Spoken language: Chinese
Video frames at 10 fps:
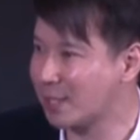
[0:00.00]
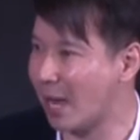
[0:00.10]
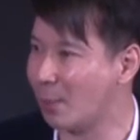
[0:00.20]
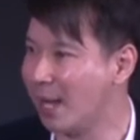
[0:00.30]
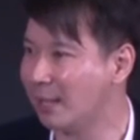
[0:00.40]
有
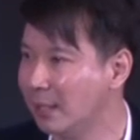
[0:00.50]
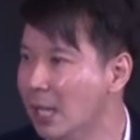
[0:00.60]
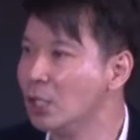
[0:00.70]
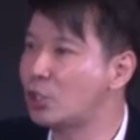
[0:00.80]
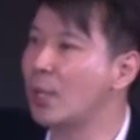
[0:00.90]
多少吗？
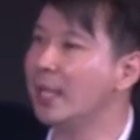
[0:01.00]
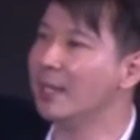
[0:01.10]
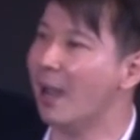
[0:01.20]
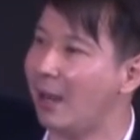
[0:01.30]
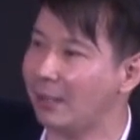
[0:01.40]

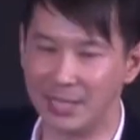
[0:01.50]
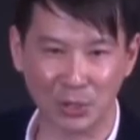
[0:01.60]
学鸟，